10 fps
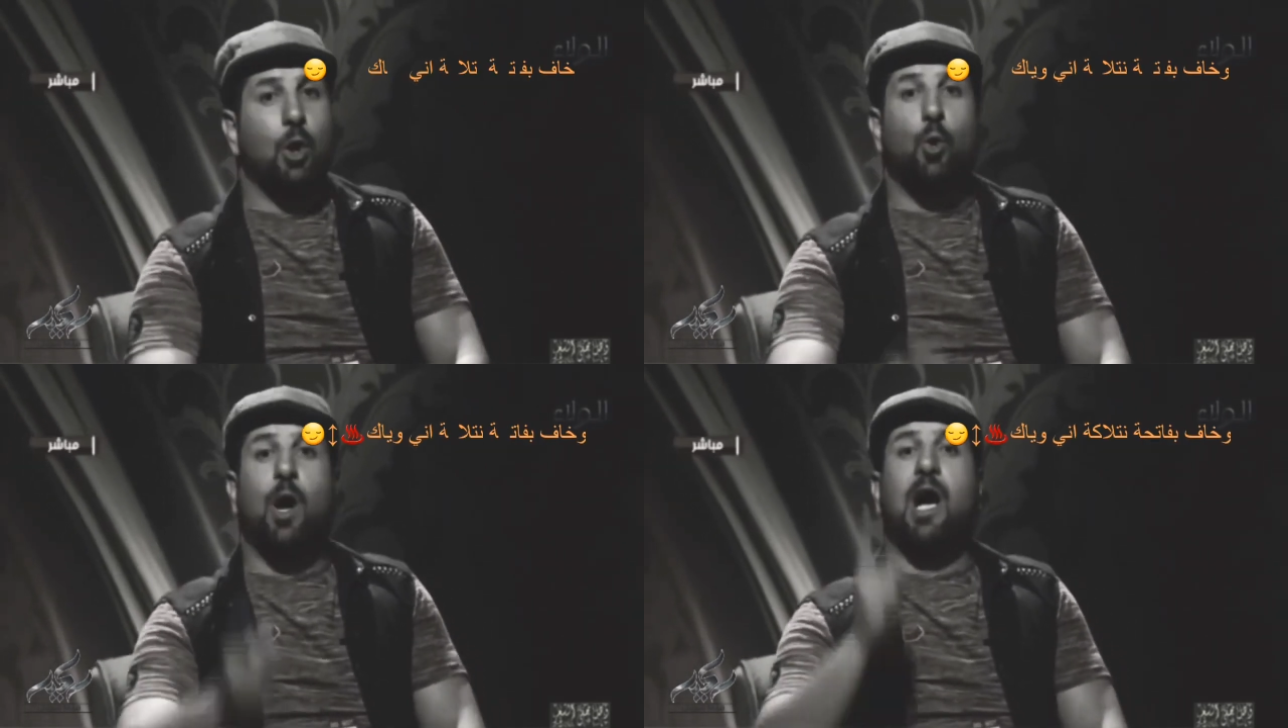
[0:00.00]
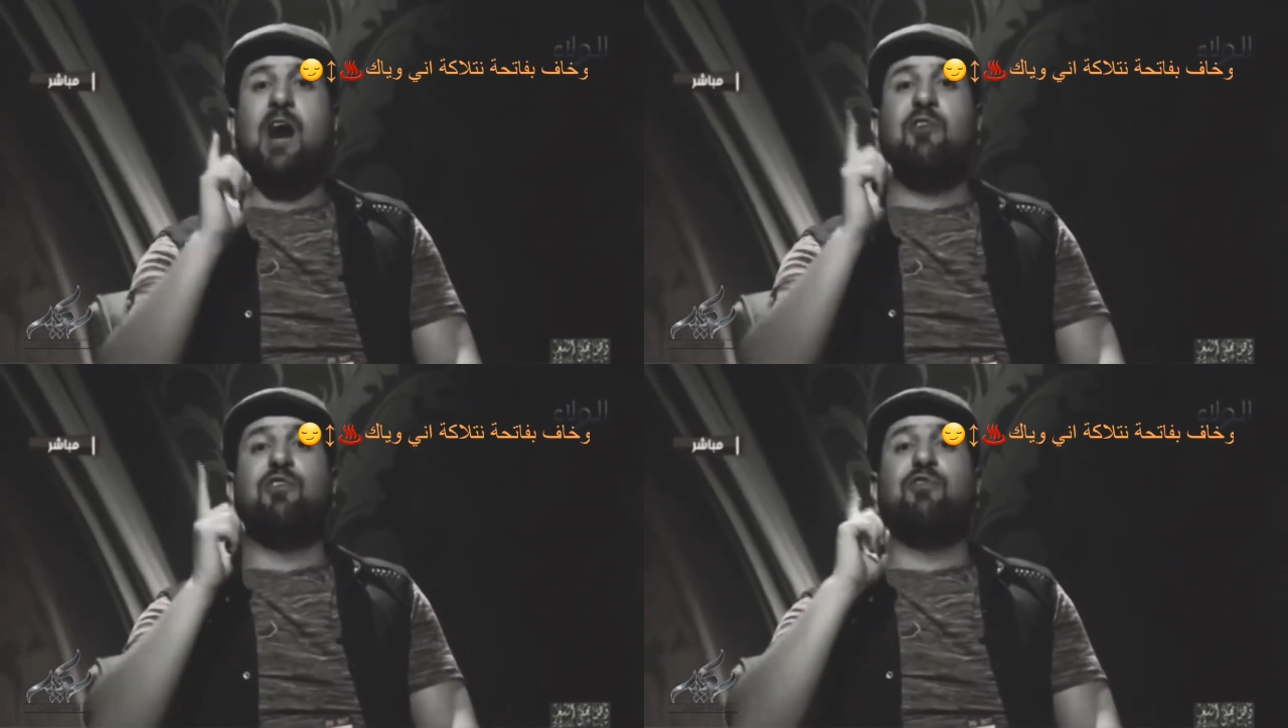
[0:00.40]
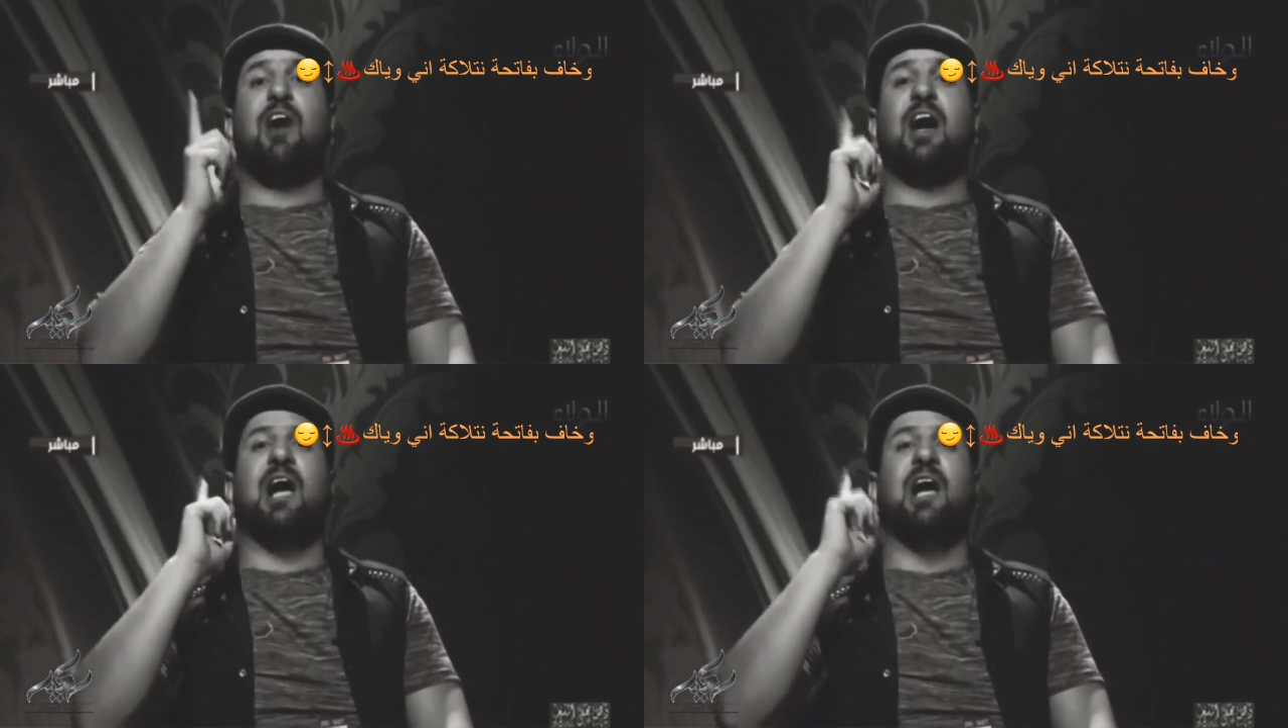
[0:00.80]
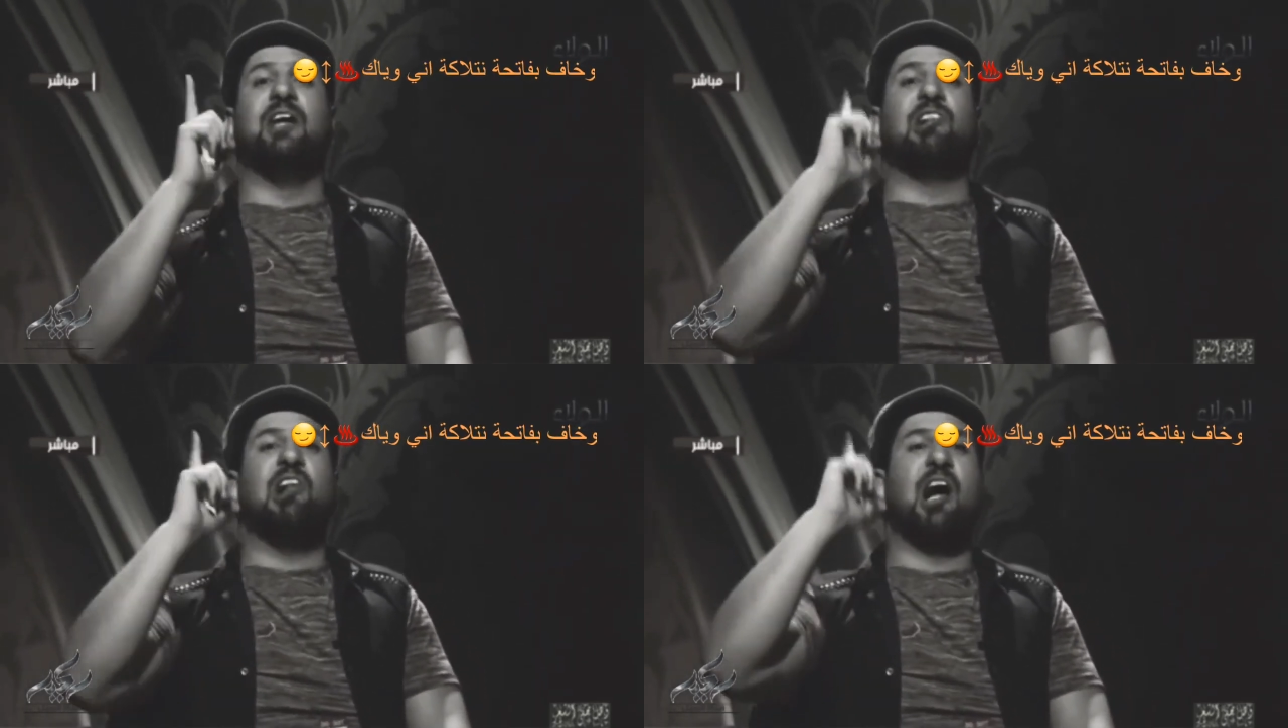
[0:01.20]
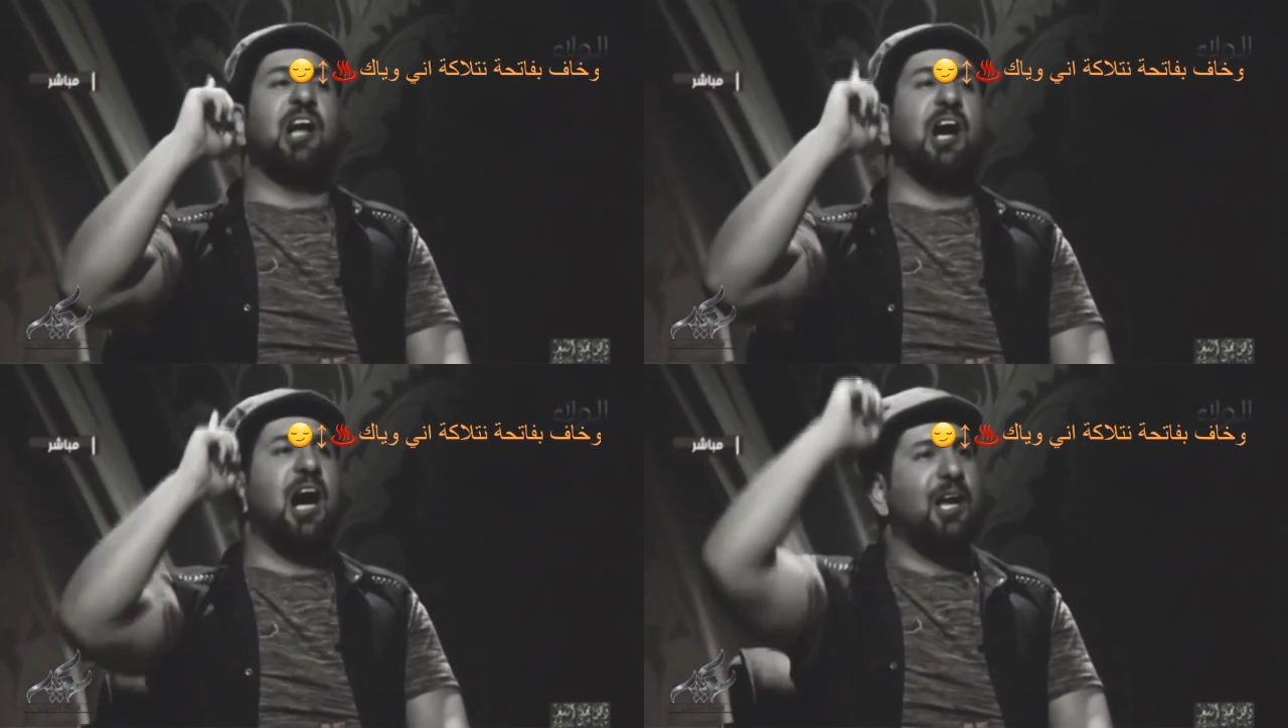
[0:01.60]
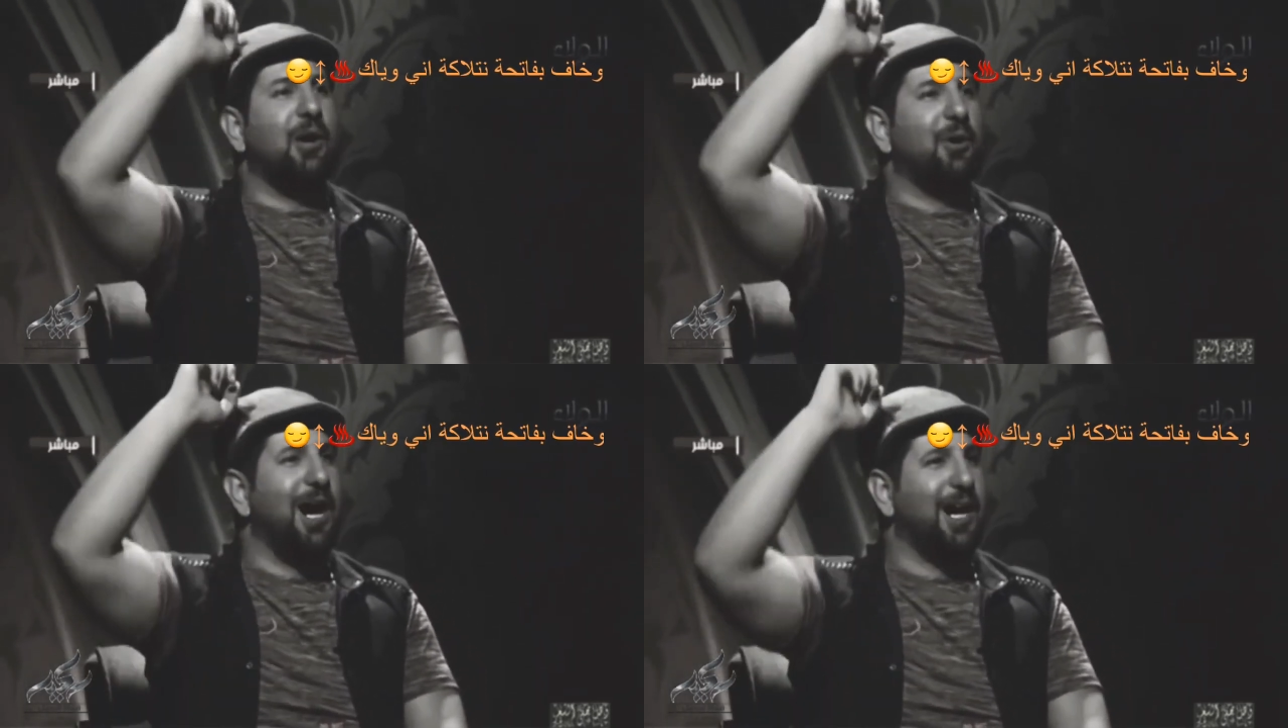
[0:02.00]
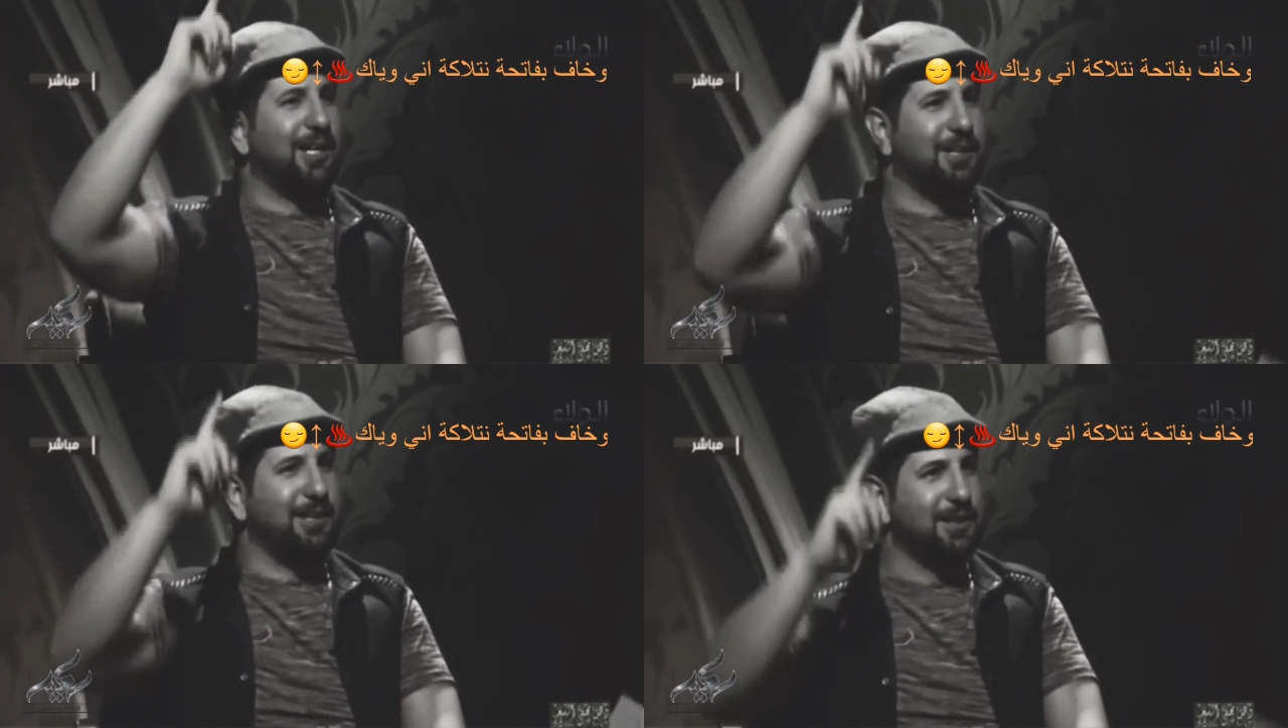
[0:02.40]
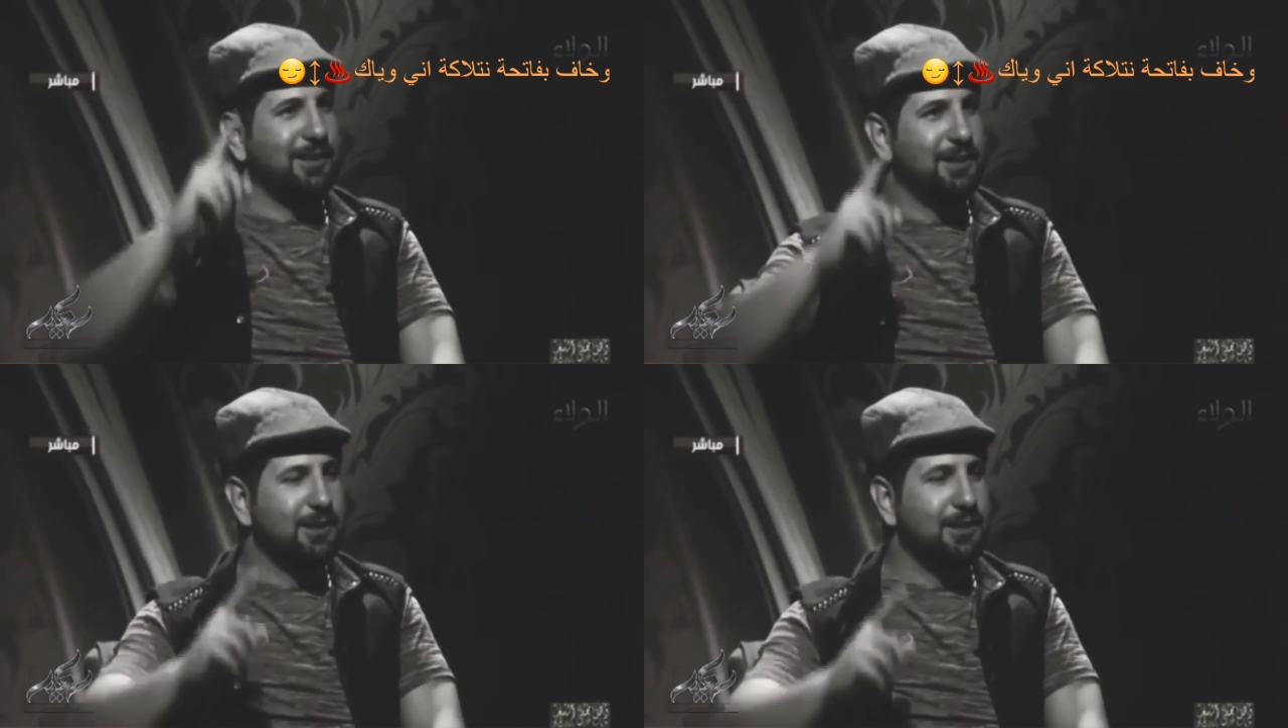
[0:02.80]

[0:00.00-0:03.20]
واخاف الفاتحه نتلاقى انا وياك مم.